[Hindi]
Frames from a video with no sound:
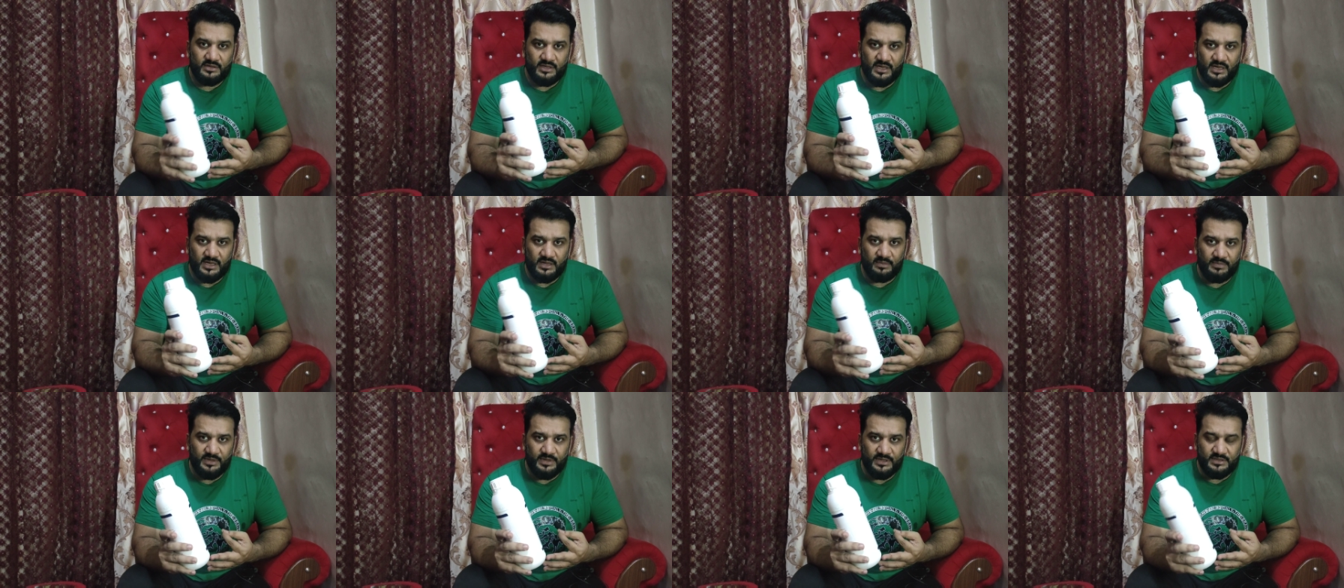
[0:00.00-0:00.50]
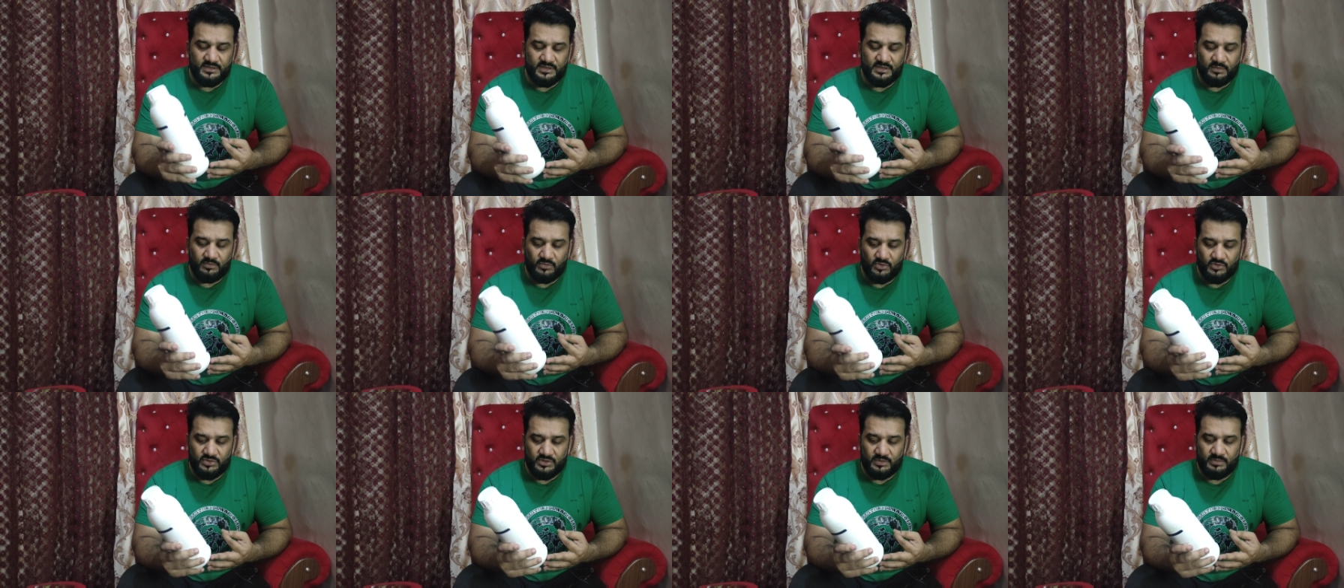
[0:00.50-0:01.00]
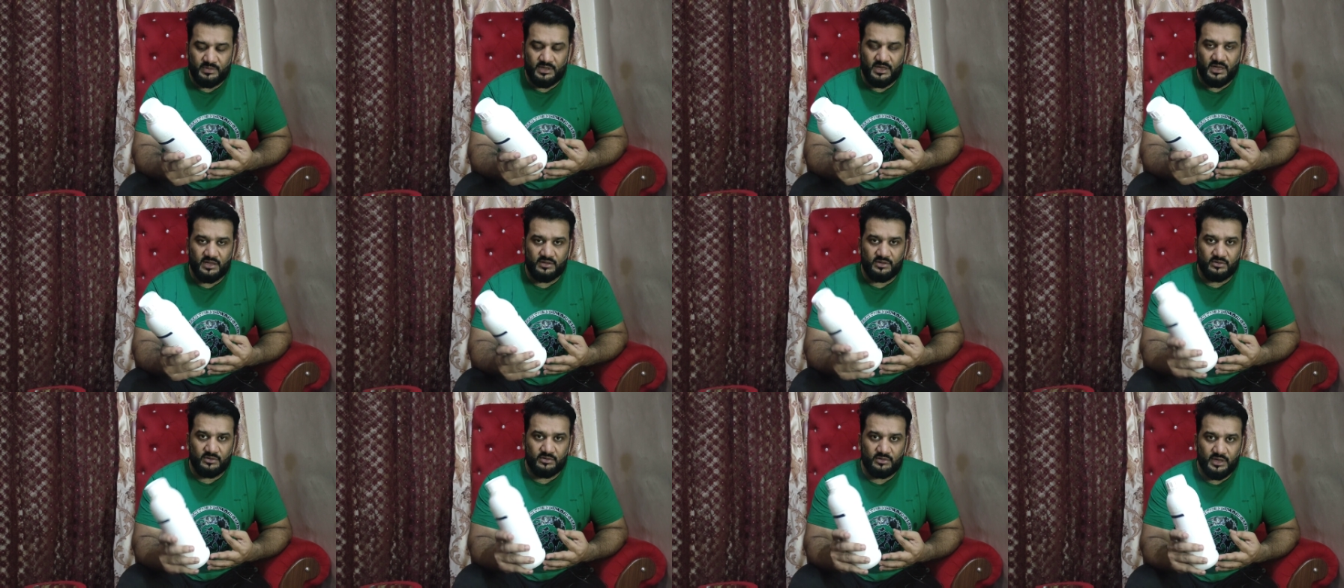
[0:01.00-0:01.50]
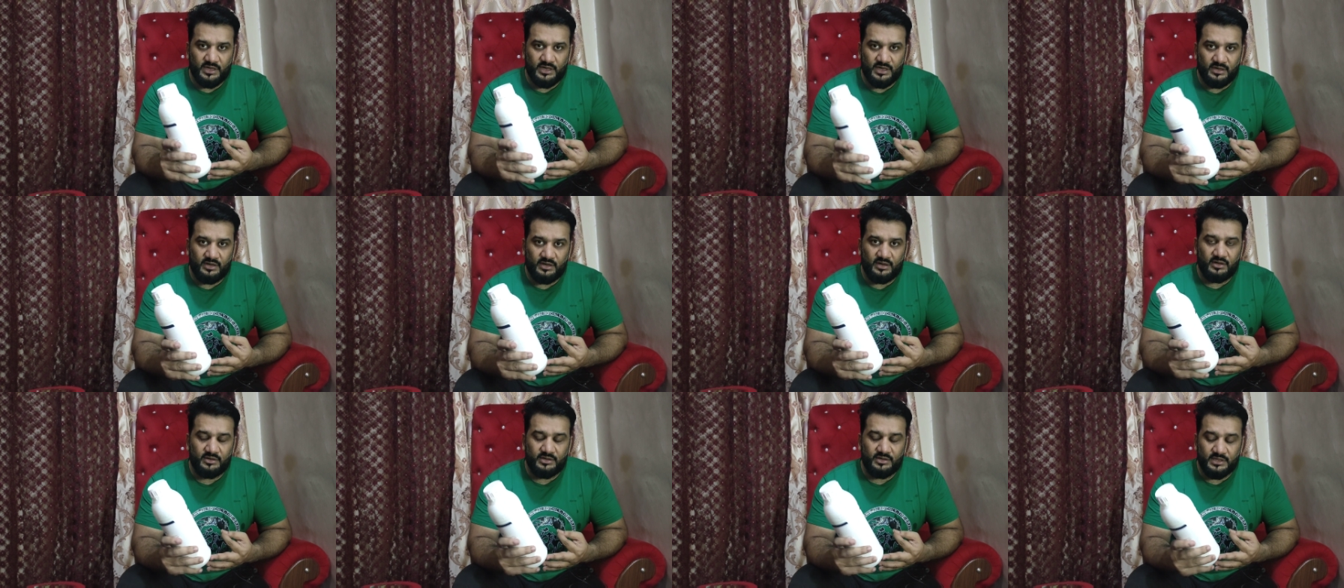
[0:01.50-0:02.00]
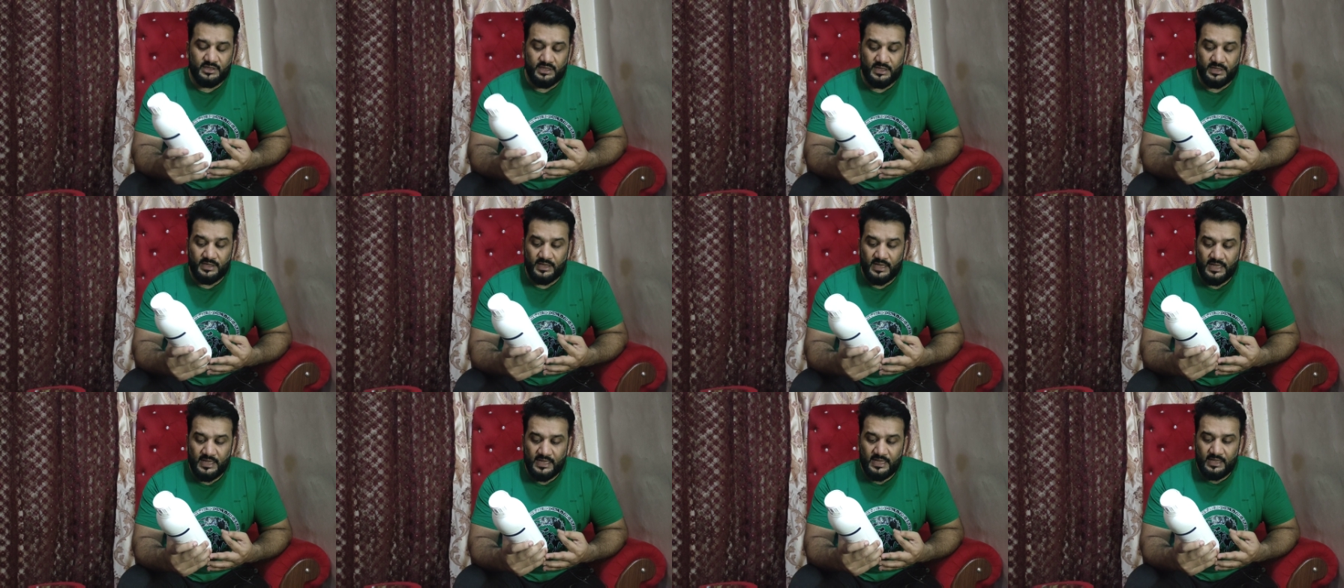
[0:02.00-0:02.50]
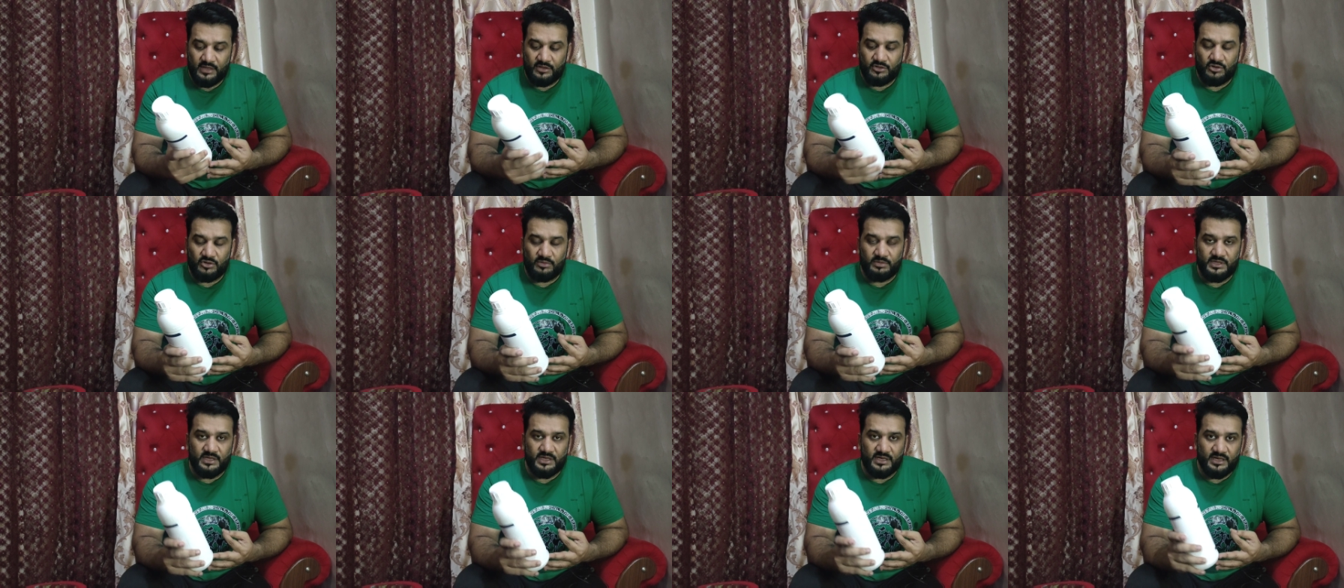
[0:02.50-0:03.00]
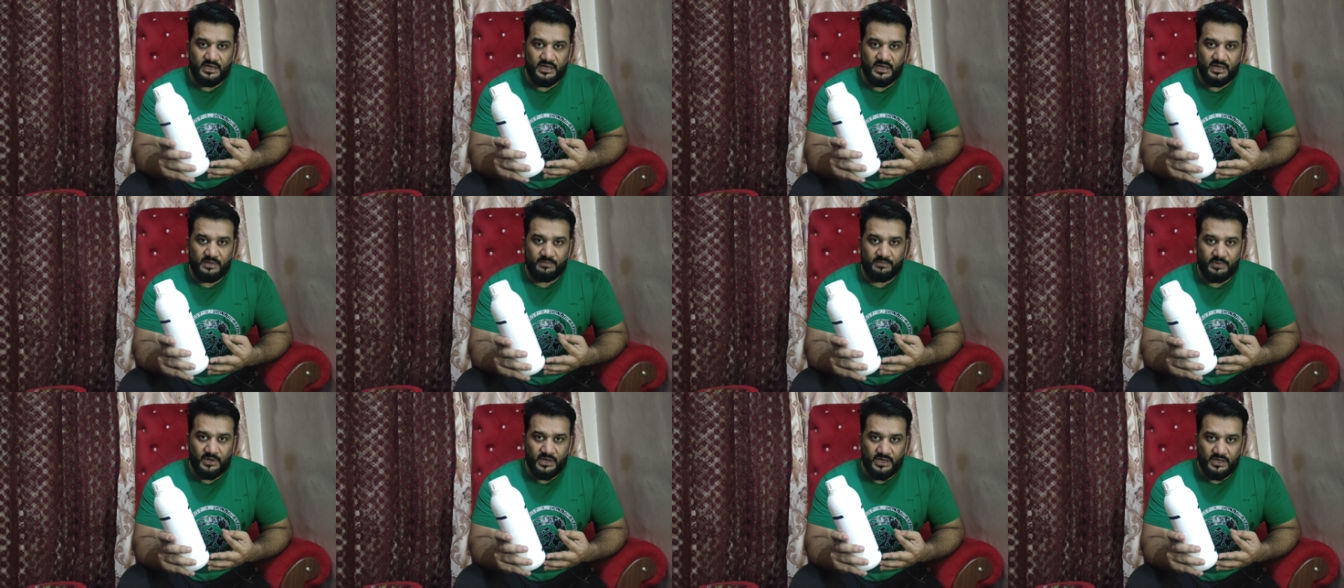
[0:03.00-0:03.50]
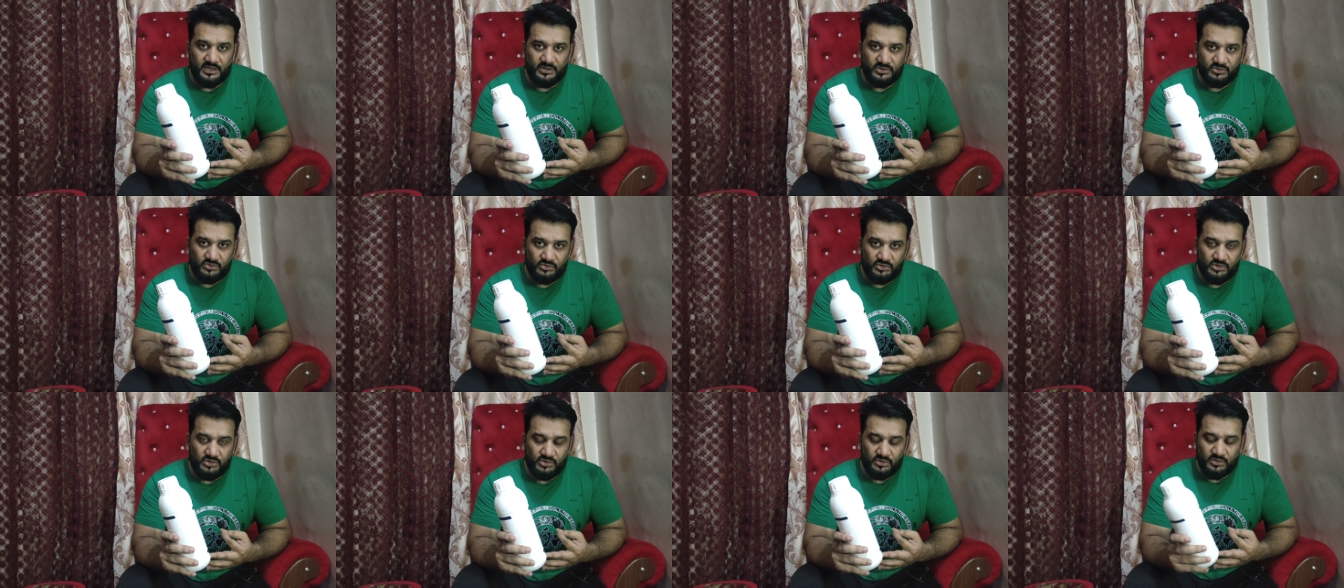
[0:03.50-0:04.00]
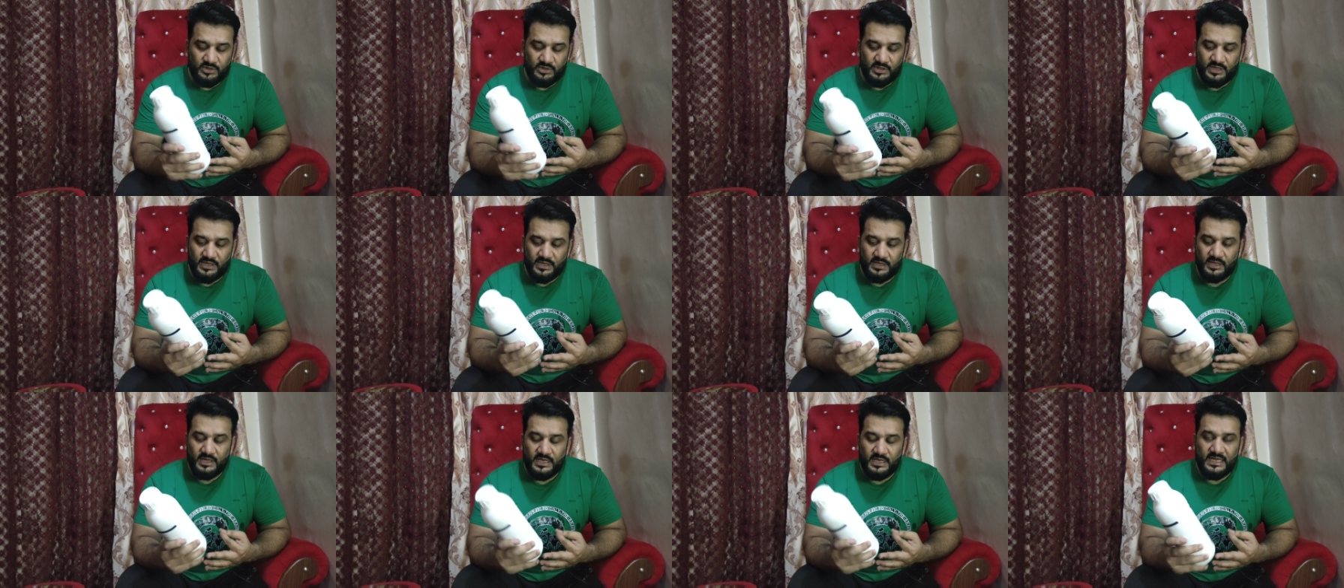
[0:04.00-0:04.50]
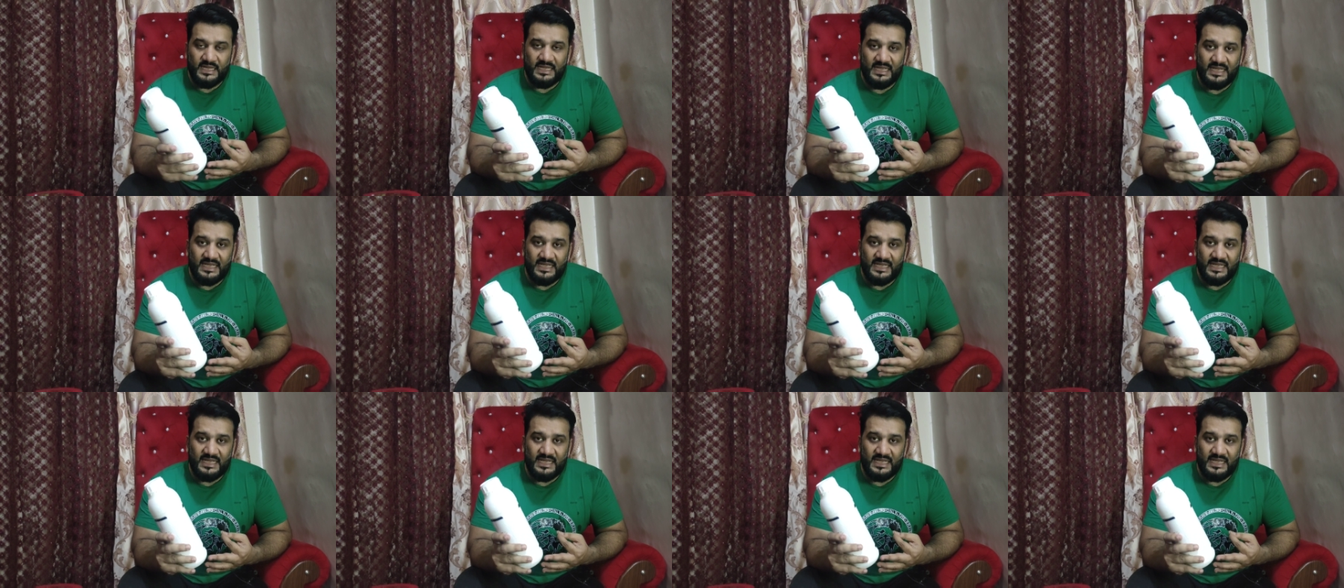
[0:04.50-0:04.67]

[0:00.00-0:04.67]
यानी कि मिक्स सा मौसम है रात को थोड़ा ठंडा हो जाता है तो अभी दिन के टाइम पानी की ज़रूरत होती है